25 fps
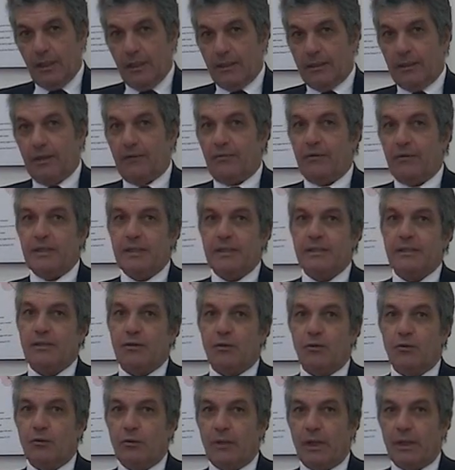
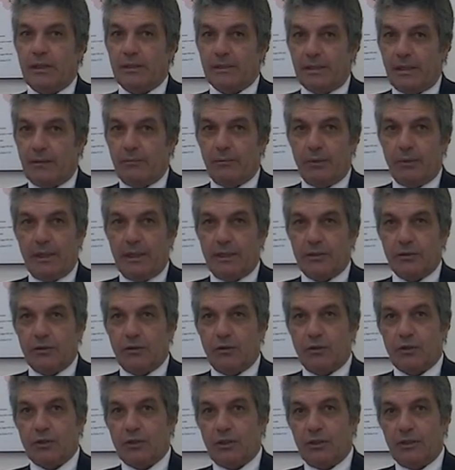definizione, sempre nella
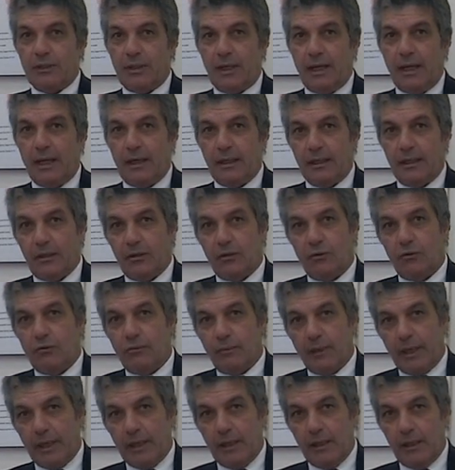zona centrale
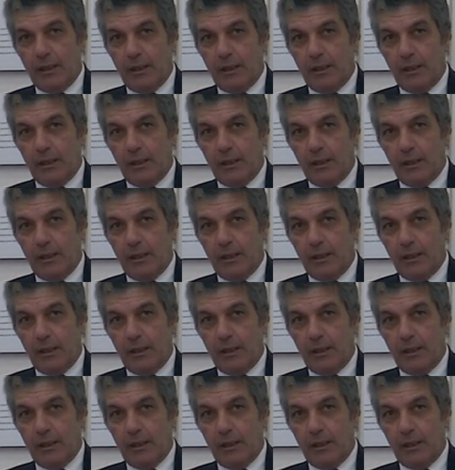come